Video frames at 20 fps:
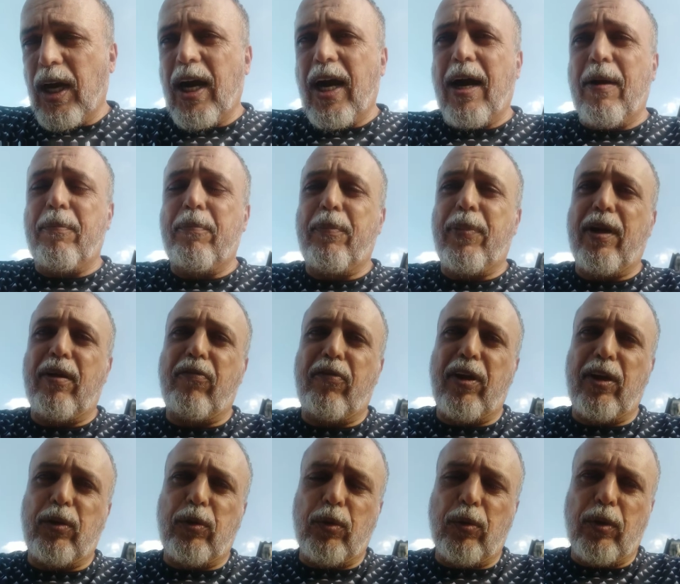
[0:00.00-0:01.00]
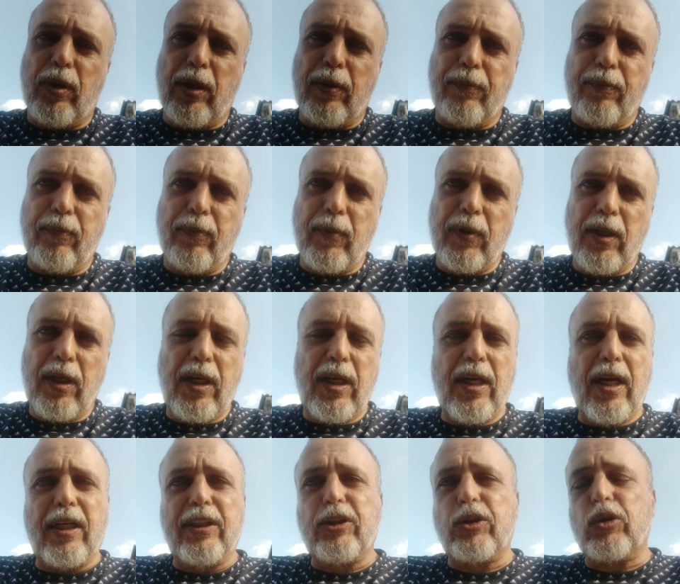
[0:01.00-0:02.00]
à Prefeitura
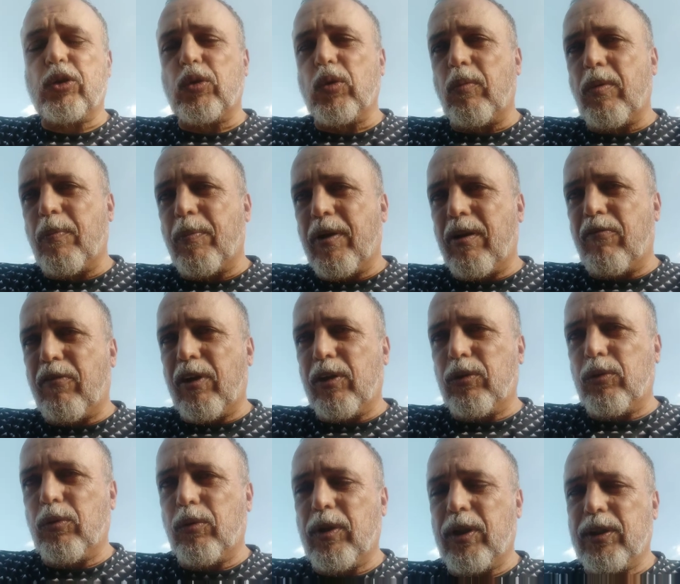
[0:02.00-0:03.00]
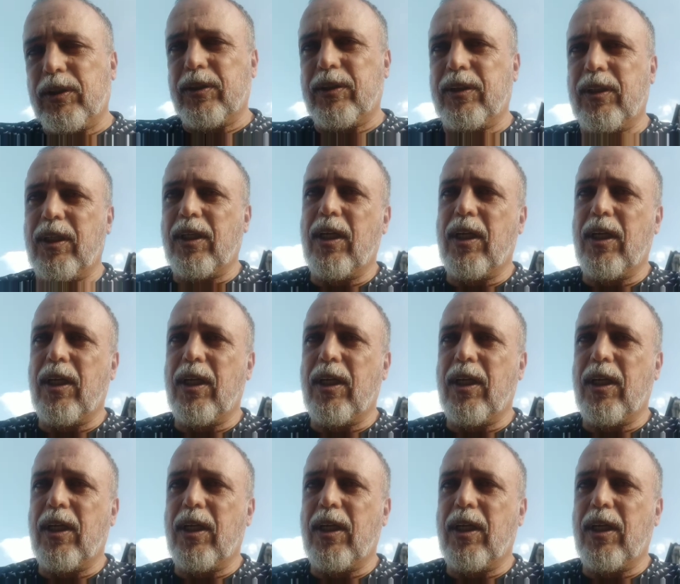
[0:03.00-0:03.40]
e às subprefeituras,